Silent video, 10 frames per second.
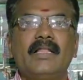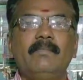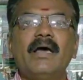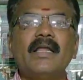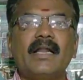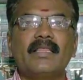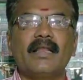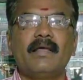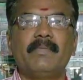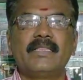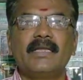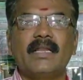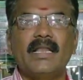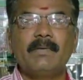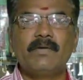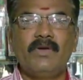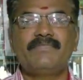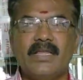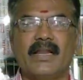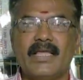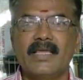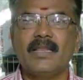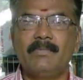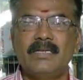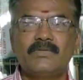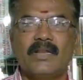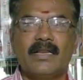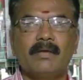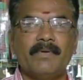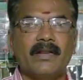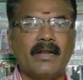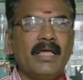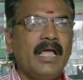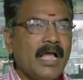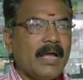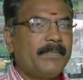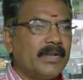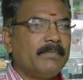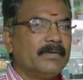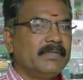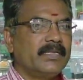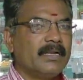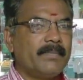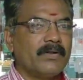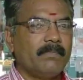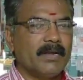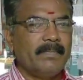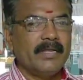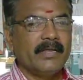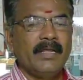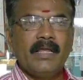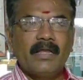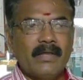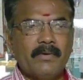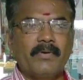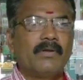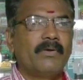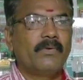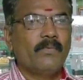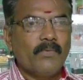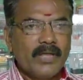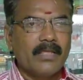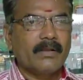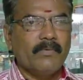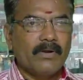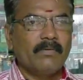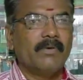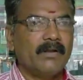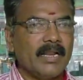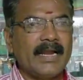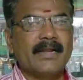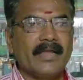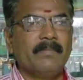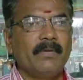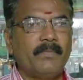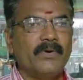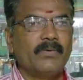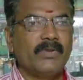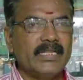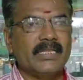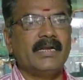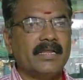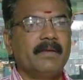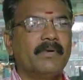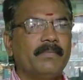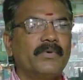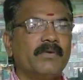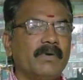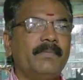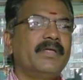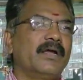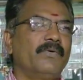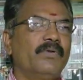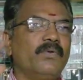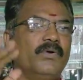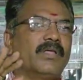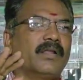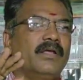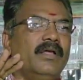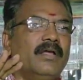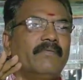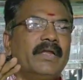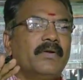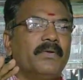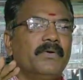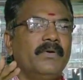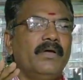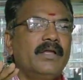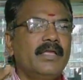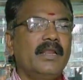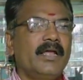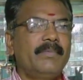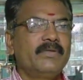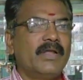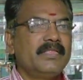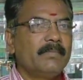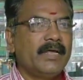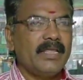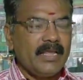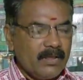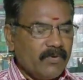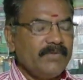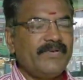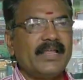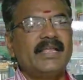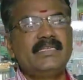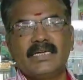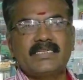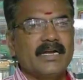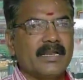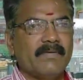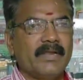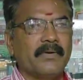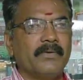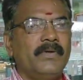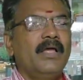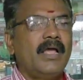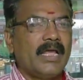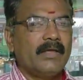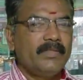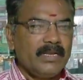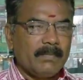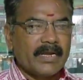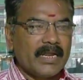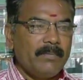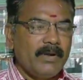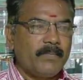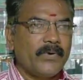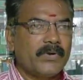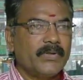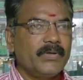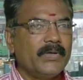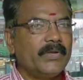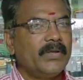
அந்த மாதிரி இடத்துல எல்லாம் பார்த்தீங்கன்னா நமக்கு ஒய்ஃபை கிடைக்கல அப்படின்னு சொன்னால் என்ன பண்ணுறோன்னா அப்போ நம்ம வந்து என்ன பண்ணணும் மறுபடியும் ஒரு ஒயர் ஒரு ஒரு லேண்ட் கேபிள் போட்டு ஒரு ஈத்தர்நெட் கேபிளை போட்டு மறுபடியும் அங்கே ஒரு ரூட்டை வைக்கணும் இல்லை அப்படின்னு சொன்னால் இந்த மாதிரி ஒய்ஃபை ரேஞ்ச் எக்ஸ்டெண்டர் வைக்கணும் அதாவது நம்ம கேபிள் போட்டு